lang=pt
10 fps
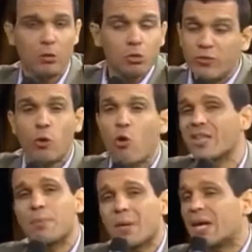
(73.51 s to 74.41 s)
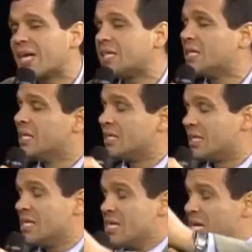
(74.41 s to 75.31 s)
Eu não tive tive cota para nada.
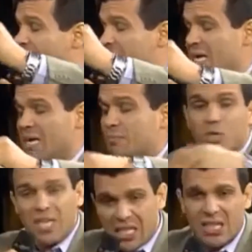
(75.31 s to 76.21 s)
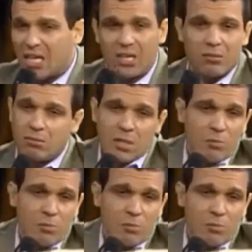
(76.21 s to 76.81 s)
Né? É, é, é, poderia ter.